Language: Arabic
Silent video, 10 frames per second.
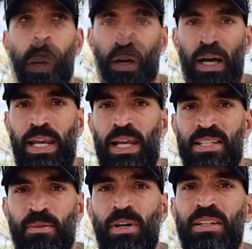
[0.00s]
هل
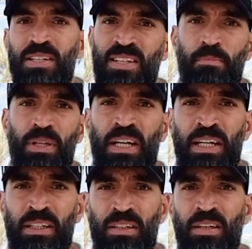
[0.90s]
لازم التزم
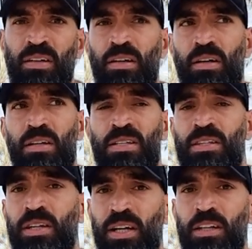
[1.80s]
بدايه
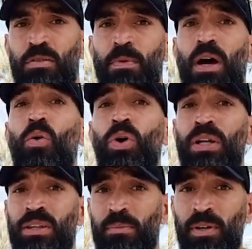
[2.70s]
ستريكت من اول
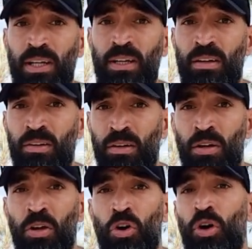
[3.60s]
التمرين
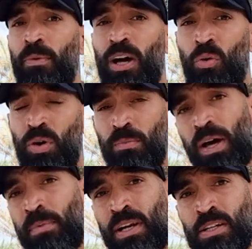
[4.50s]
ومن اول ما
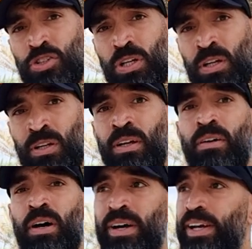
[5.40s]
ابلش
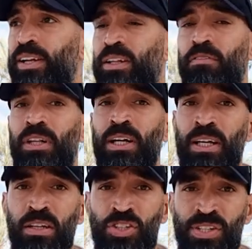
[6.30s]
رحلتي في
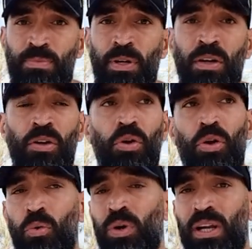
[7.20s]
تغيير جسمي
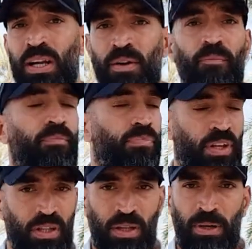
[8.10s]
ولا لا؟
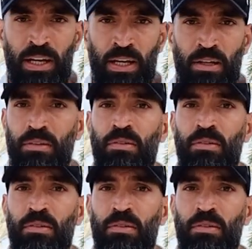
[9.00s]
طبعا لا